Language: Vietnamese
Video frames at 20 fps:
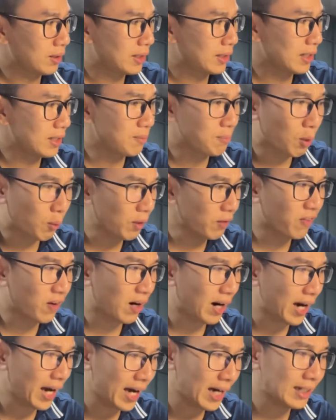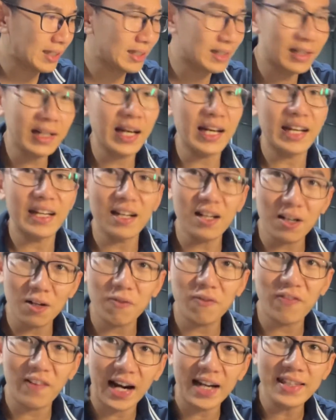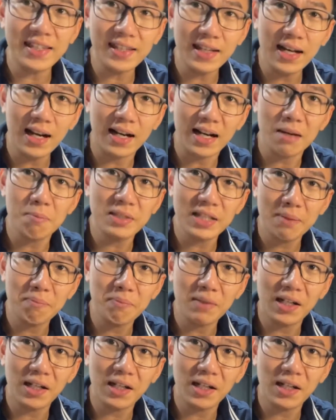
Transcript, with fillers: thì một cái phần ăn như thế này nó không phải chỉ là 500